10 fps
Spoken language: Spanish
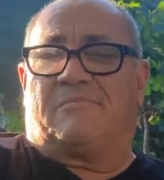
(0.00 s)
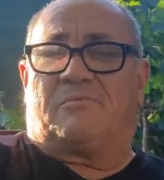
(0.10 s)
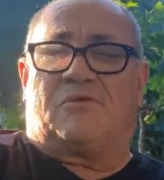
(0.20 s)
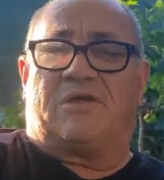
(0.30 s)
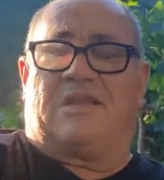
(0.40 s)

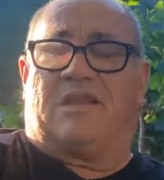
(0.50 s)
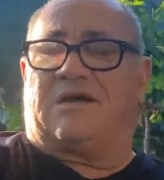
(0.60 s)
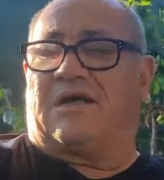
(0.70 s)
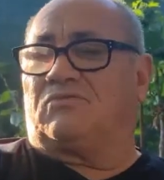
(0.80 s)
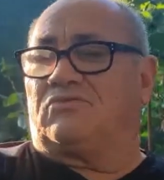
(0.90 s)
ponían las
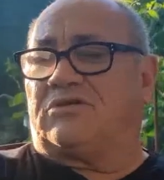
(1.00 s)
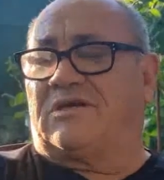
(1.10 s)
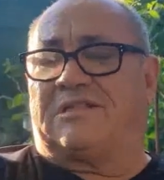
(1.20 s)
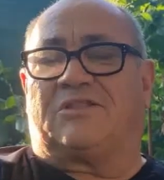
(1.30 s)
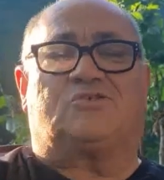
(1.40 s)

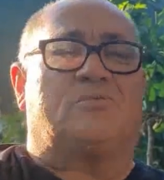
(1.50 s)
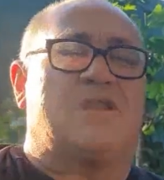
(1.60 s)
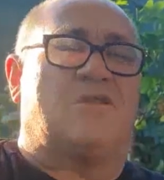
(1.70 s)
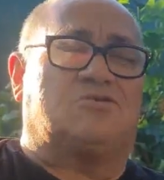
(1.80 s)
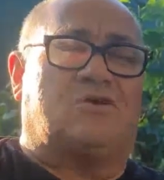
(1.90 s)
cartucheras, te
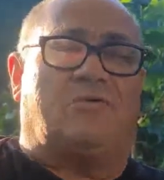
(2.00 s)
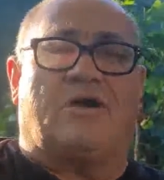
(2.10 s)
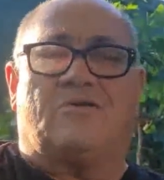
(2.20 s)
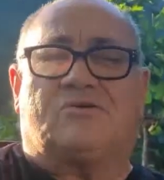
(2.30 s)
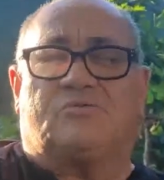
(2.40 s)
subían a los
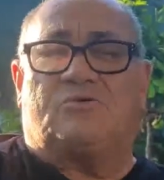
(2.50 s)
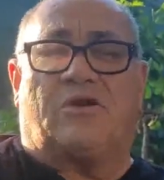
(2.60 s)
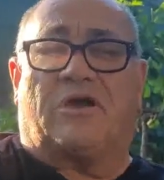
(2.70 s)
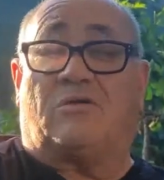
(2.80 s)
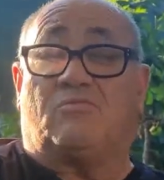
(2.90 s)
caballos y bueno,
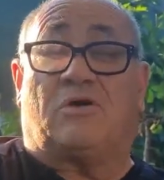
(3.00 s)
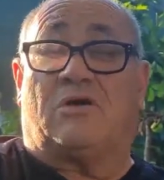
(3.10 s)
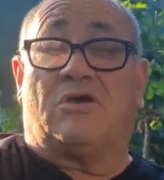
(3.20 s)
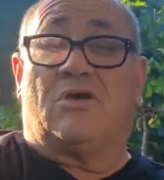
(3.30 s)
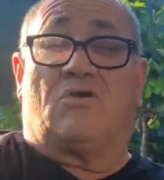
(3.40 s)
era como
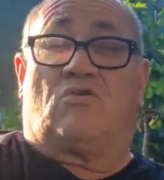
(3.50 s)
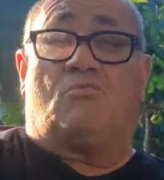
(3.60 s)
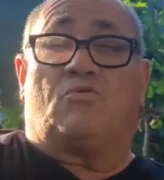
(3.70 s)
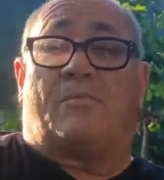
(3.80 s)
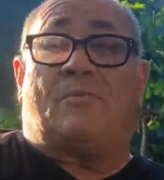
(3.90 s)
una,
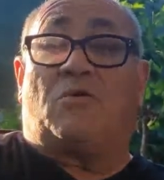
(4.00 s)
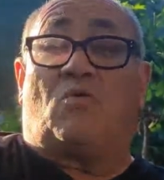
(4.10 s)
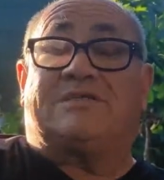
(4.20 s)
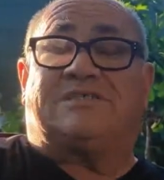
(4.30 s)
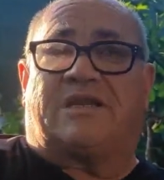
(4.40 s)
como una
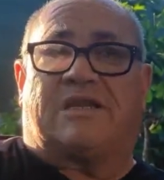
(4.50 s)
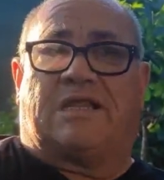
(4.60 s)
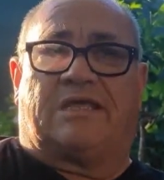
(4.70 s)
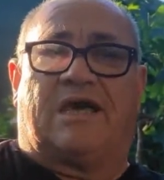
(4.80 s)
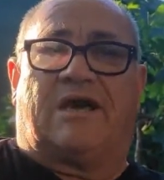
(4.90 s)
película hecha
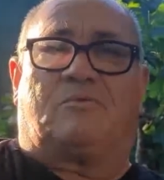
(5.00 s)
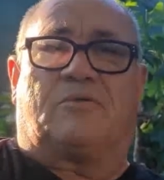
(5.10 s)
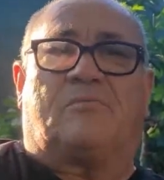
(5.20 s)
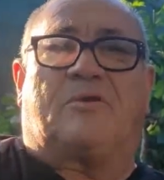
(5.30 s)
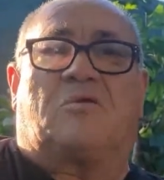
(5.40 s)
realidad,
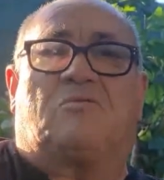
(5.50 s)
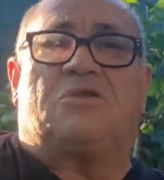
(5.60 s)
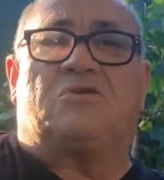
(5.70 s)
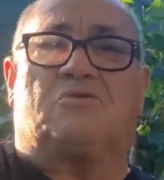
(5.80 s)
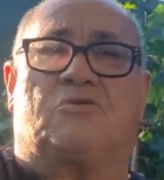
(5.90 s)
porque para un
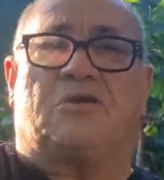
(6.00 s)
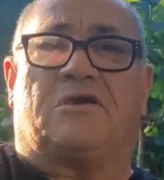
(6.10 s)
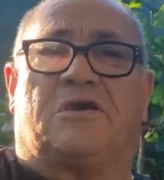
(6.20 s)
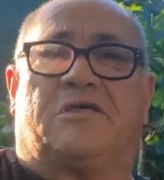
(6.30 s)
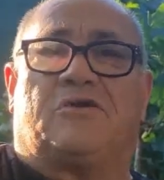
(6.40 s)
niño
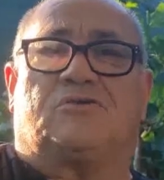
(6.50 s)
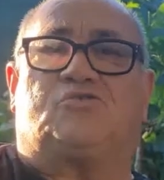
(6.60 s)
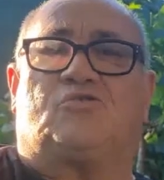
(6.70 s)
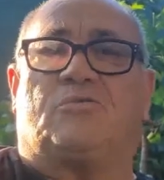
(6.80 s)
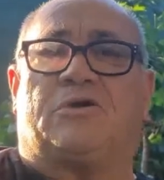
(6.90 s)
de, de
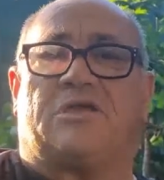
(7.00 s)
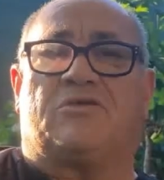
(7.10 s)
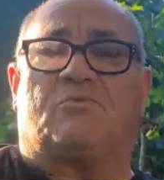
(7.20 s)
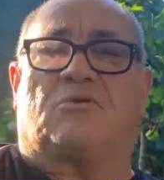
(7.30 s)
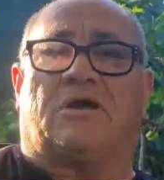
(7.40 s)
8 o 9
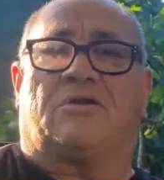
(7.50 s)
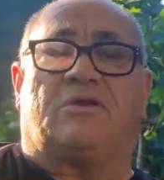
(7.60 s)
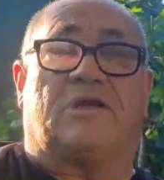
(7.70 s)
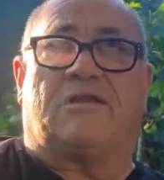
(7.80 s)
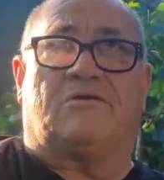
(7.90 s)
años, pues claro,
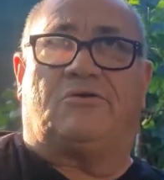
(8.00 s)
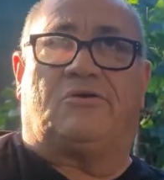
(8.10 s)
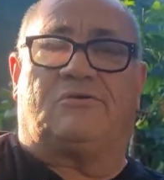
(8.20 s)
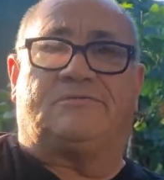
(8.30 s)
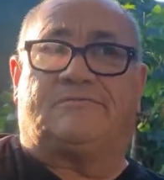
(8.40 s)
era
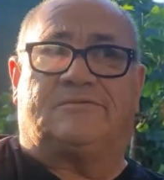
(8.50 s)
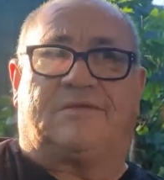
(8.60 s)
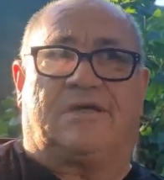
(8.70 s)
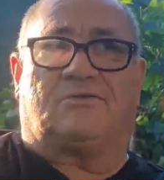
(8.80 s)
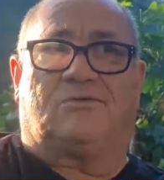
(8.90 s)
algo,
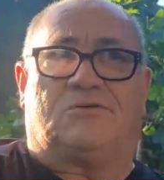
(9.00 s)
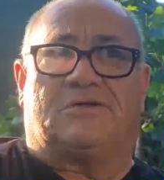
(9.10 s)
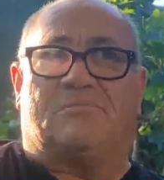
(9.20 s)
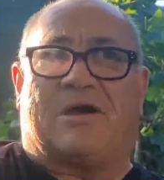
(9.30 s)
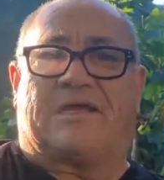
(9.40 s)
algo
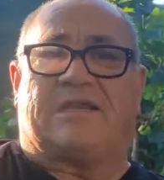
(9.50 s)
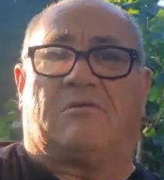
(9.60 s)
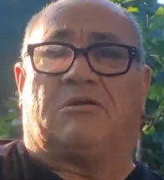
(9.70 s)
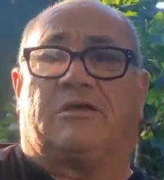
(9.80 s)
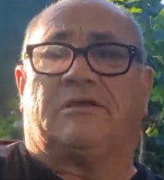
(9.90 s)

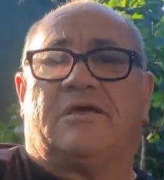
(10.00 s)
inimaginable.